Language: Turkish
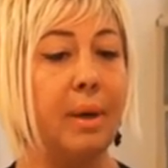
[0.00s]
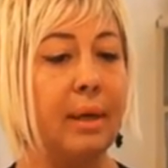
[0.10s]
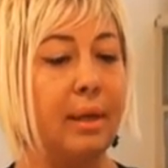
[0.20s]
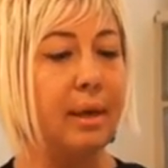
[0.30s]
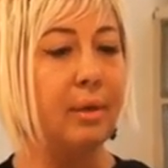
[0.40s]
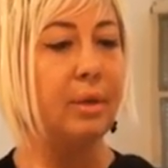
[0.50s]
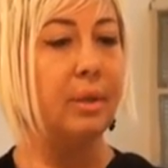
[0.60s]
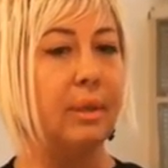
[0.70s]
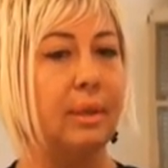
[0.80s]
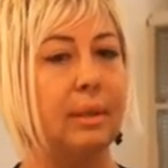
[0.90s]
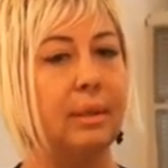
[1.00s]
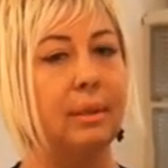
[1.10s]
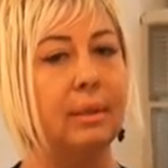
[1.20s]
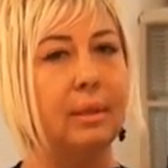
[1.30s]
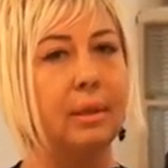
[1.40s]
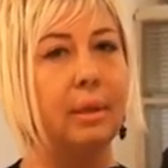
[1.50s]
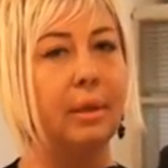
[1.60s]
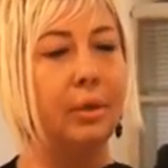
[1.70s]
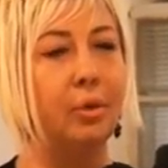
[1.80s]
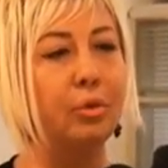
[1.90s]
makyaj e,
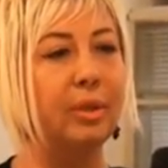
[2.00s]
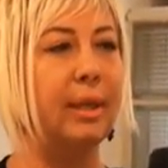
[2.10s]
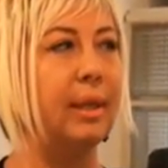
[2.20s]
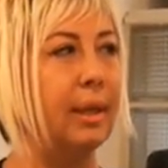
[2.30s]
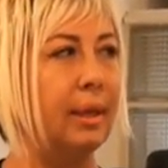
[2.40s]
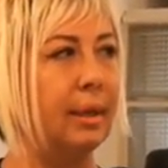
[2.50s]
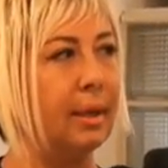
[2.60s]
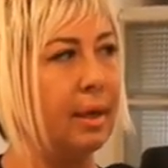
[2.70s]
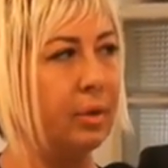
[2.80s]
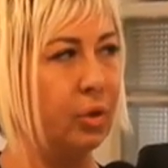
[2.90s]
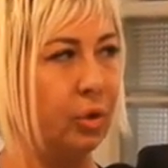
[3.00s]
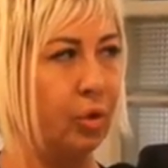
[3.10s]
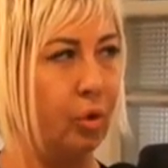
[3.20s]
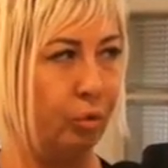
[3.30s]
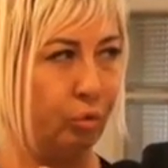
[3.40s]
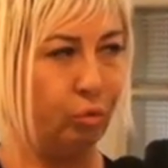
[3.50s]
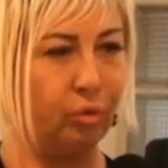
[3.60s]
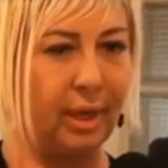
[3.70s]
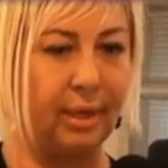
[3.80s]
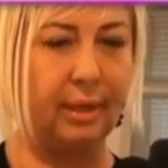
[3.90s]
yüzdeki kaş, göz,
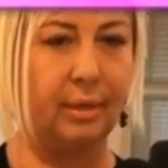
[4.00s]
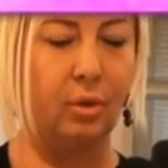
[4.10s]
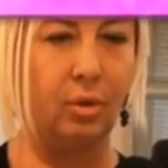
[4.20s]
dudak